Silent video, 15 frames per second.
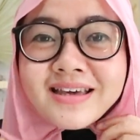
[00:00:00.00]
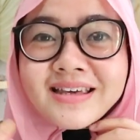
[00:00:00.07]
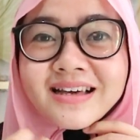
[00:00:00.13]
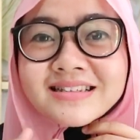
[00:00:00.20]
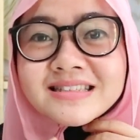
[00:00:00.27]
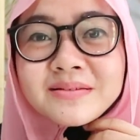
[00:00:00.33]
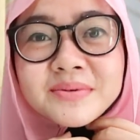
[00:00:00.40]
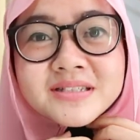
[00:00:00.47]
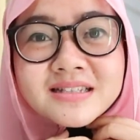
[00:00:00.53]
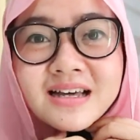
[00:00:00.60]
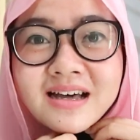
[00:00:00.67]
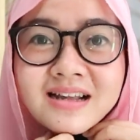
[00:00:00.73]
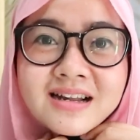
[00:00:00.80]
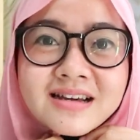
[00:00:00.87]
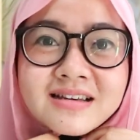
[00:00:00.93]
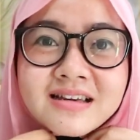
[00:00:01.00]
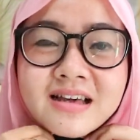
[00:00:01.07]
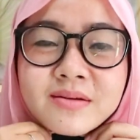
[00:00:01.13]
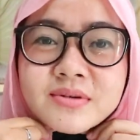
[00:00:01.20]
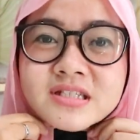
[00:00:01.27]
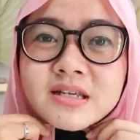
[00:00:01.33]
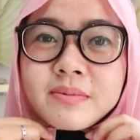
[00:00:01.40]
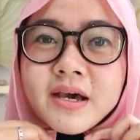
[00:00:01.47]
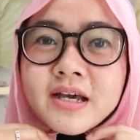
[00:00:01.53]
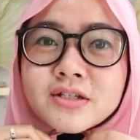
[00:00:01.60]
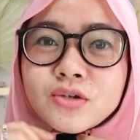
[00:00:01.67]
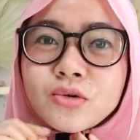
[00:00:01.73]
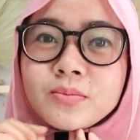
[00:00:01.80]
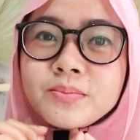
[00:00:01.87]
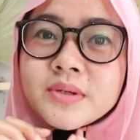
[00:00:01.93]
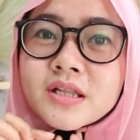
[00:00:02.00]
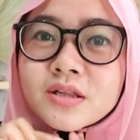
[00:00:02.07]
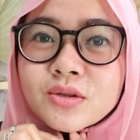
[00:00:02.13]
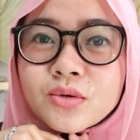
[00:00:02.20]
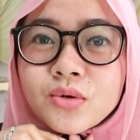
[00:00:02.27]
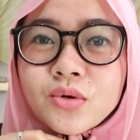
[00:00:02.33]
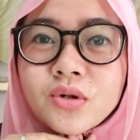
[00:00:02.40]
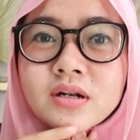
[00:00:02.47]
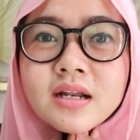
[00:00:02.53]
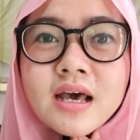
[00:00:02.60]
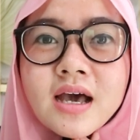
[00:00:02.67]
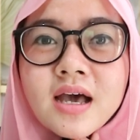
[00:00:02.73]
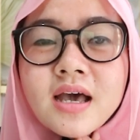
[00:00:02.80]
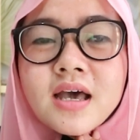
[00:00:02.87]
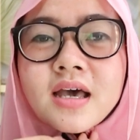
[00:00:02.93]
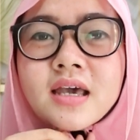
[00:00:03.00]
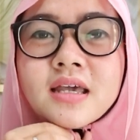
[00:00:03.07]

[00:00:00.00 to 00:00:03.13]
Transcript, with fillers: yang yang sampai sekarang nggak bisa pakai jarum pentul nah